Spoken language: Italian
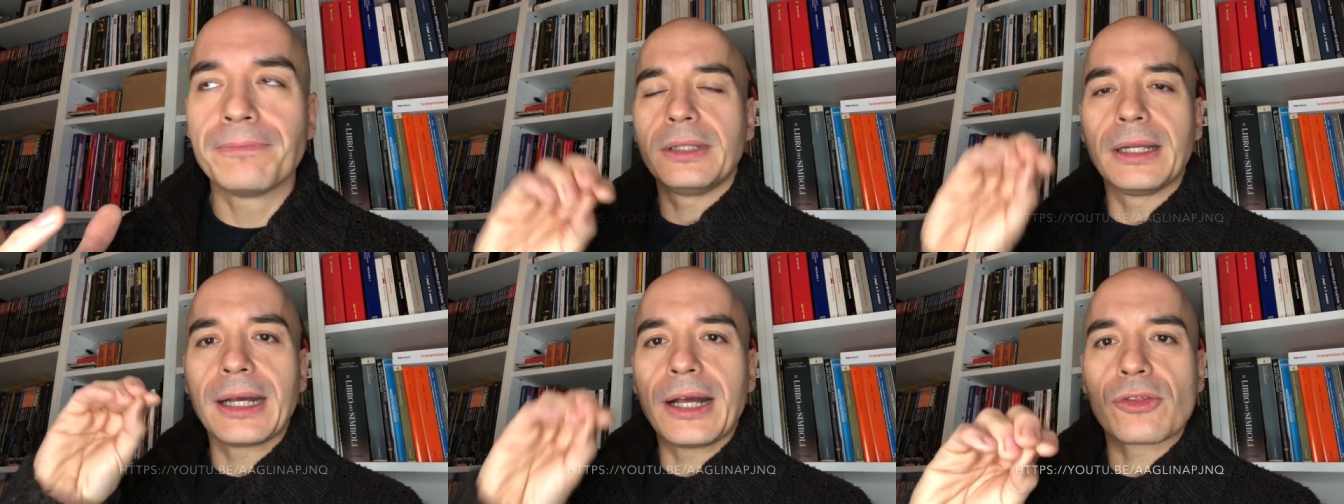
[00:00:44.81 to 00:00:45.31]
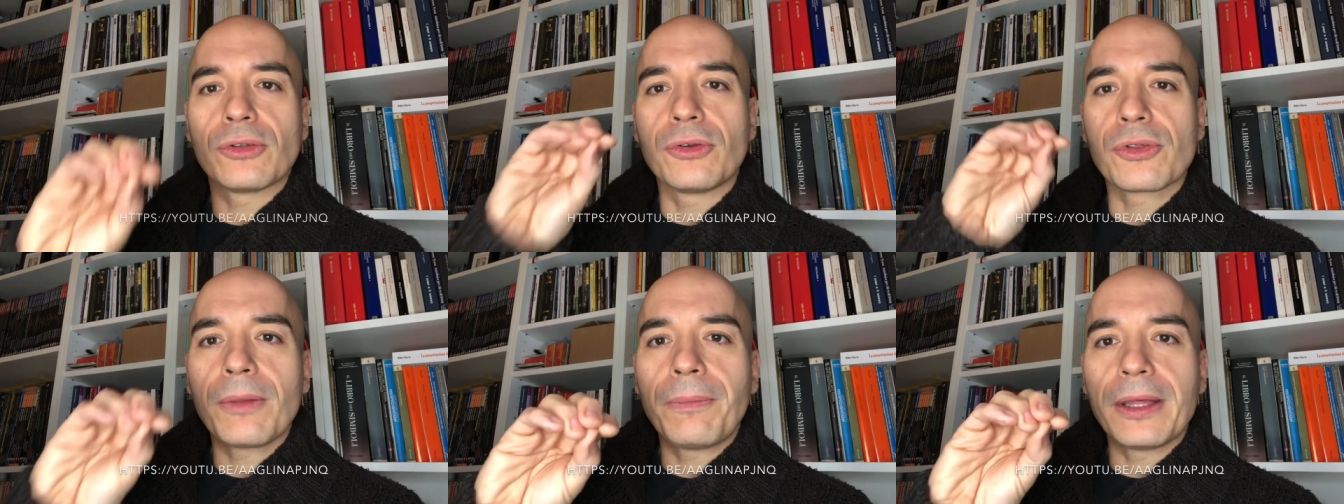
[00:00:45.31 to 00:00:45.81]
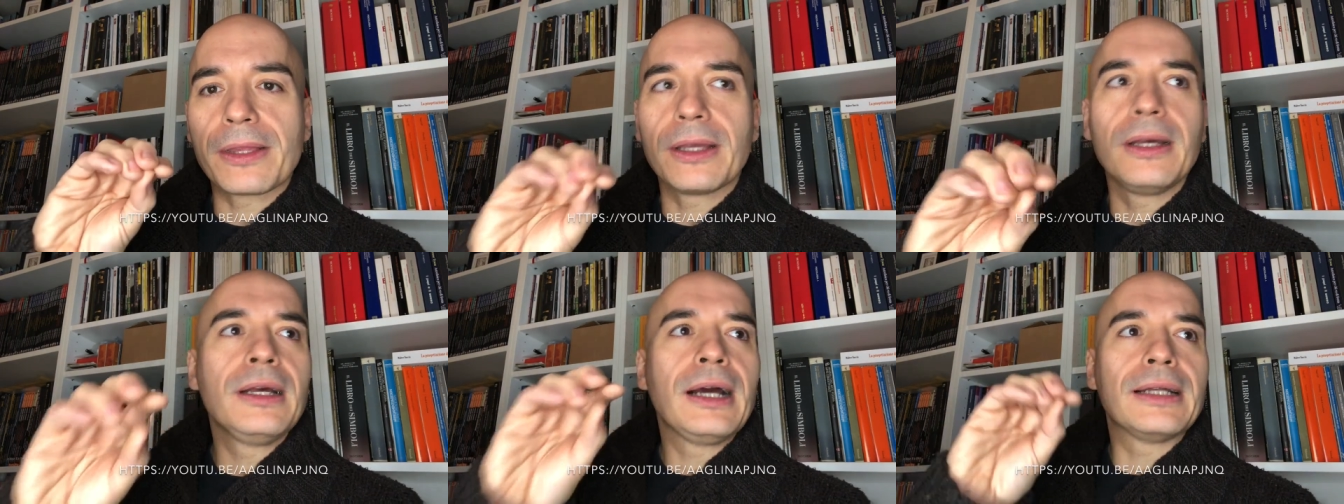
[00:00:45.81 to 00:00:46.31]
Nel caso non lo
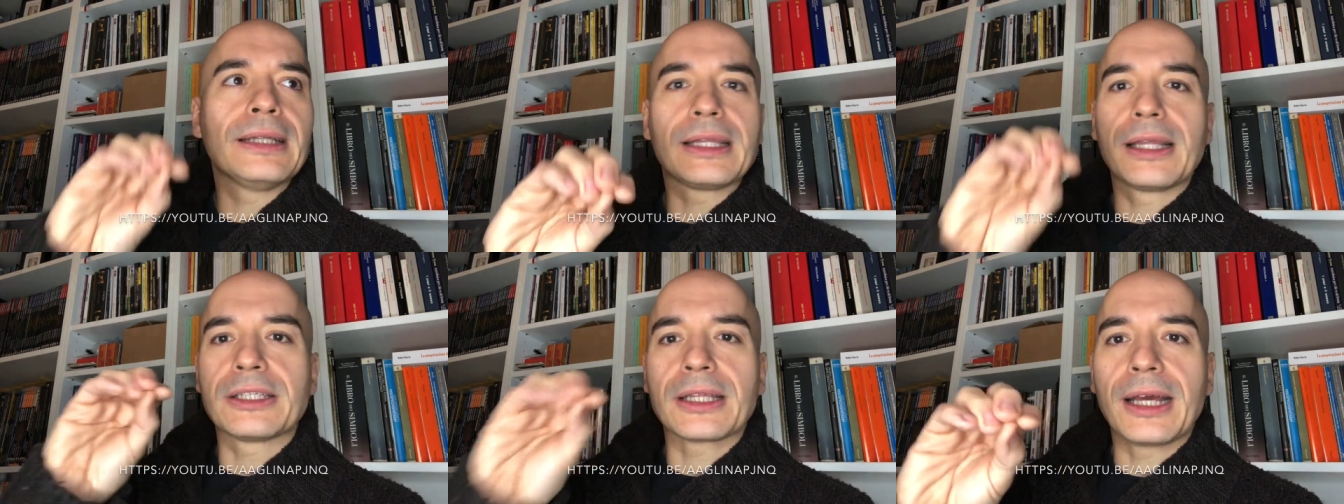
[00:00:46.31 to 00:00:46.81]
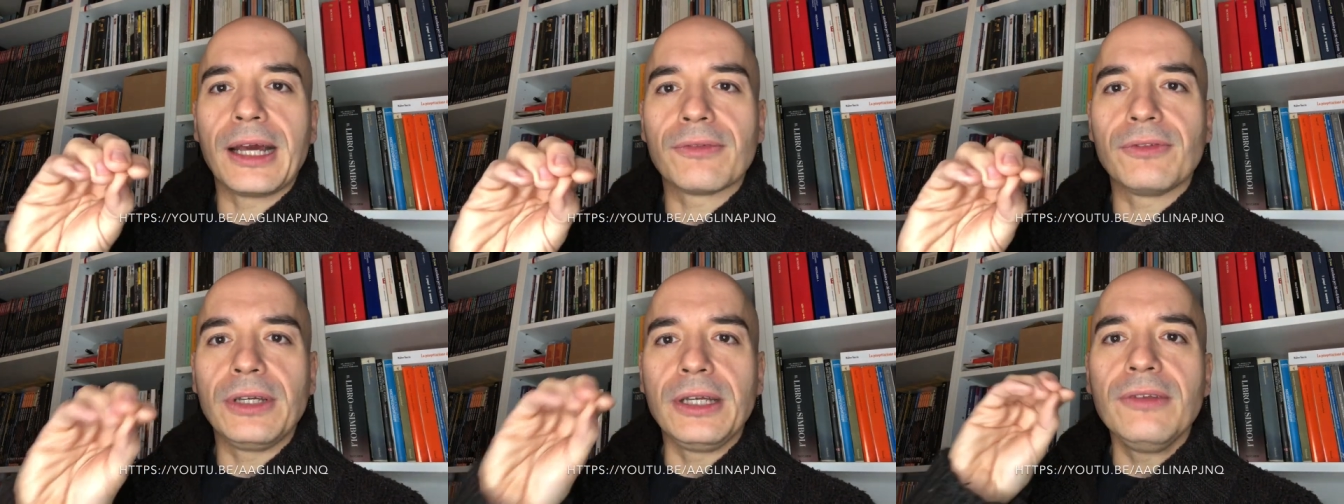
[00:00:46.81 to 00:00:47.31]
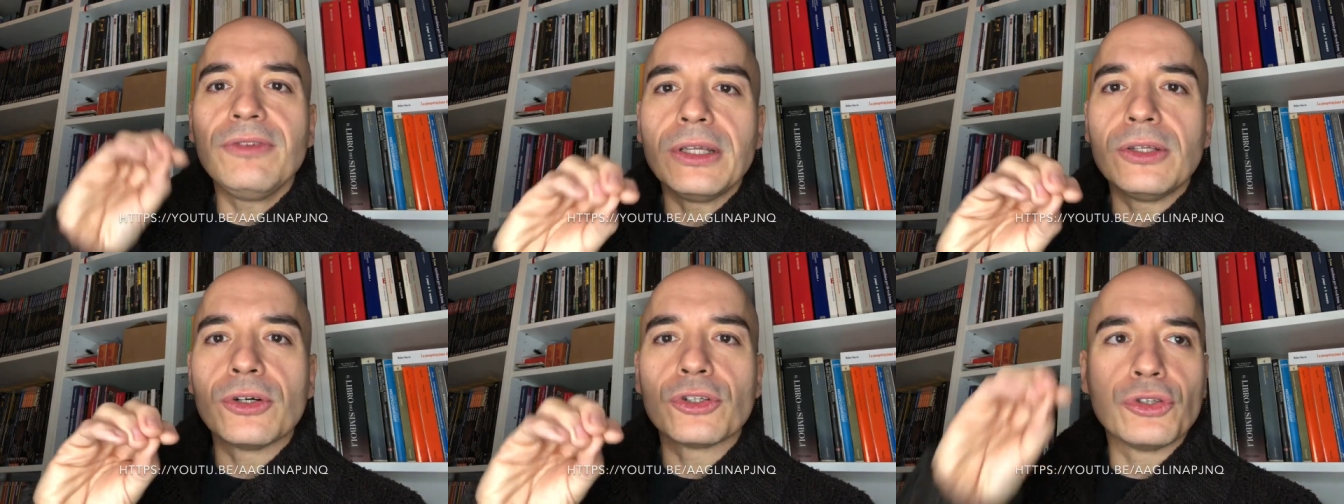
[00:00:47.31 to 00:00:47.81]
sapeste, andate a cercarvi il
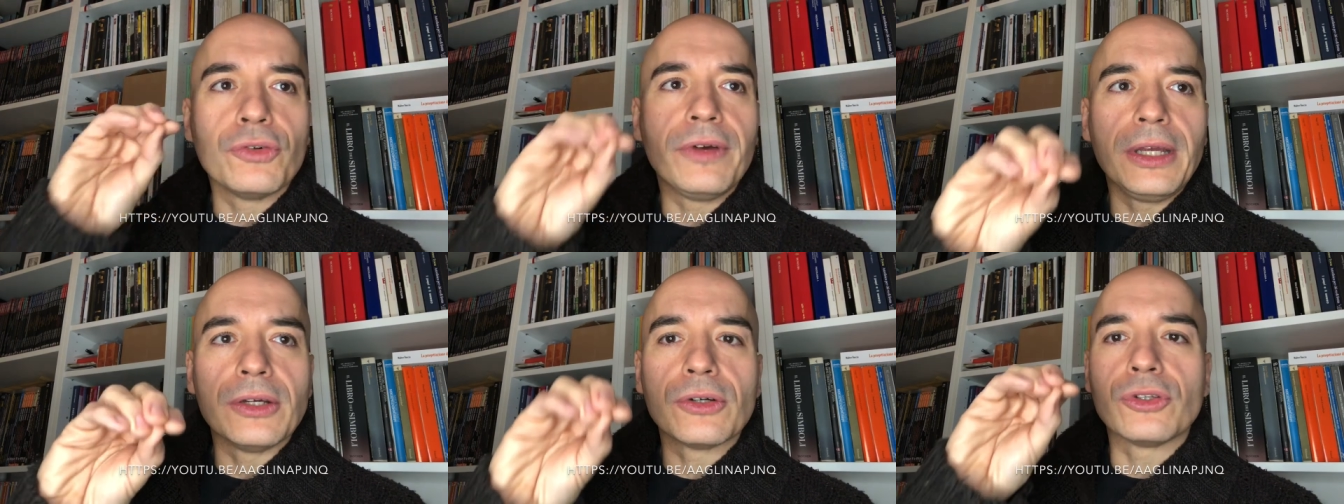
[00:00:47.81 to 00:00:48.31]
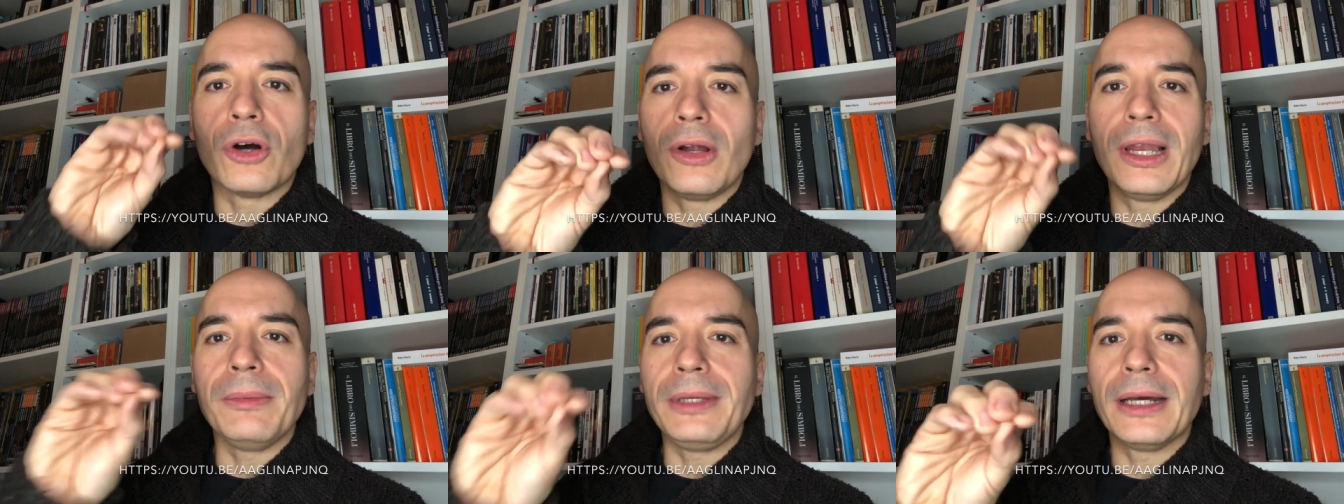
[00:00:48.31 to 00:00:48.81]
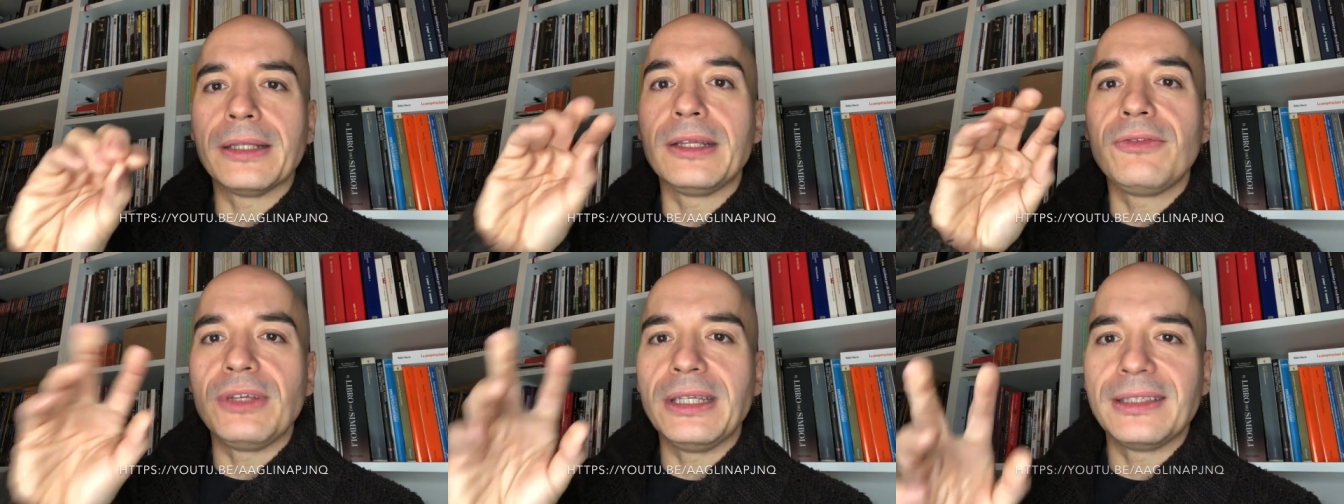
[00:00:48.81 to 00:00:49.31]
video dove io do la mia
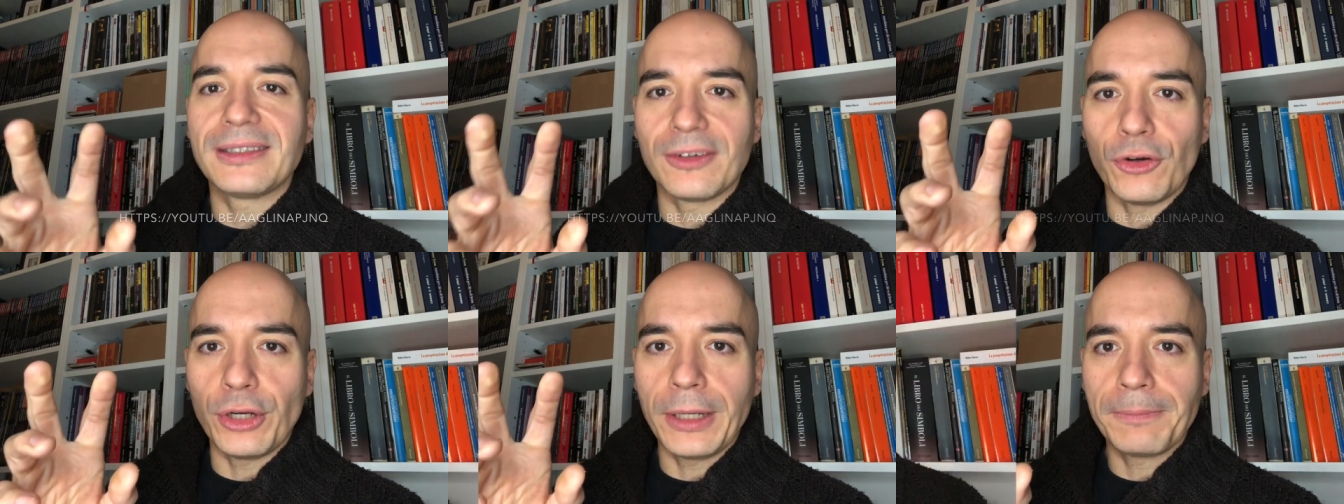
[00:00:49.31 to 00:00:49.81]
definizione.